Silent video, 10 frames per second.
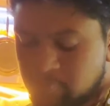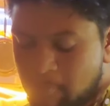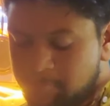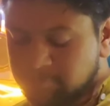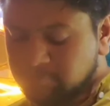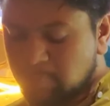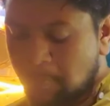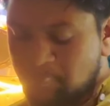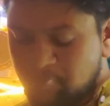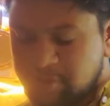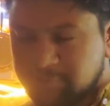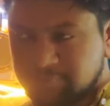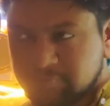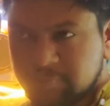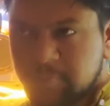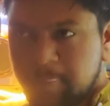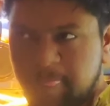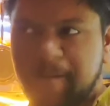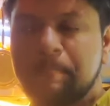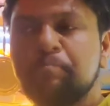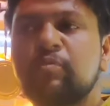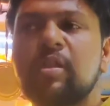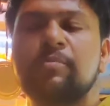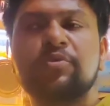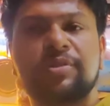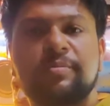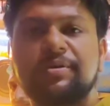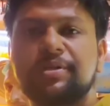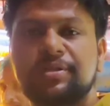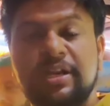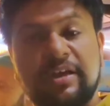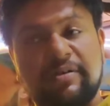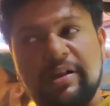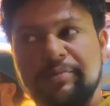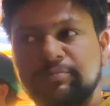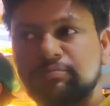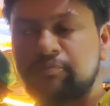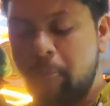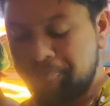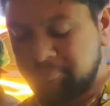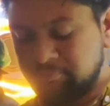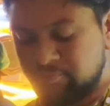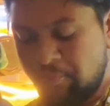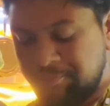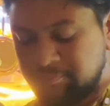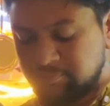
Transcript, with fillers: अभी बार कैसा लगा बहुत ज़बरदस्त लेवल है